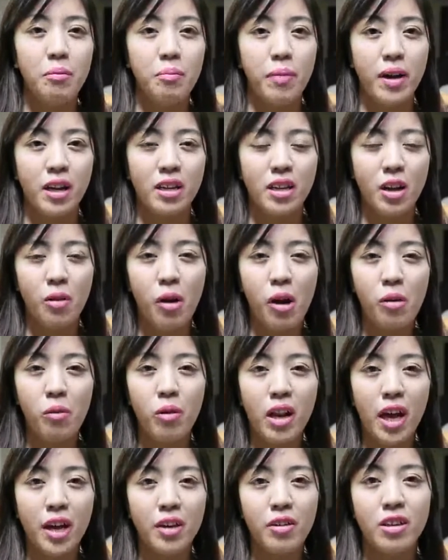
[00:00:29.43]
parang
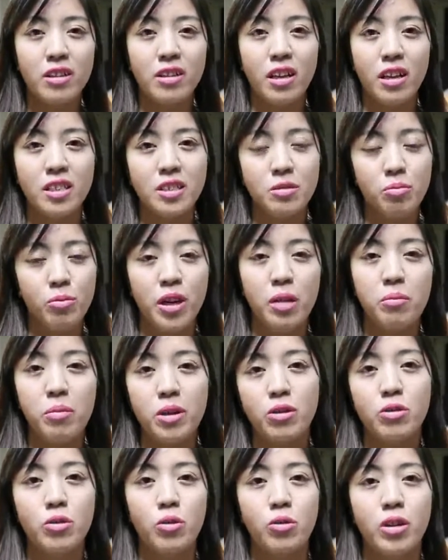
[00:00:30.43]
nawawala yung interest mo na
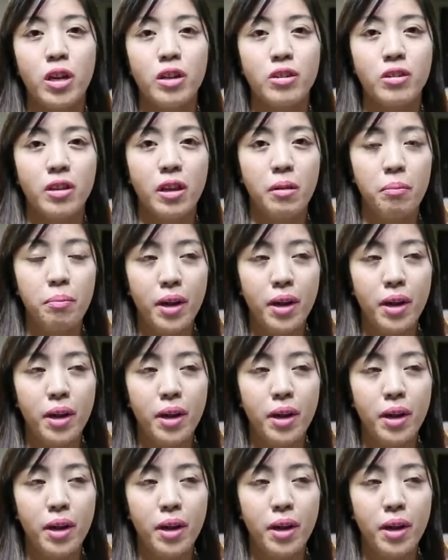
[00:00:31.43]
matutunan yun eh.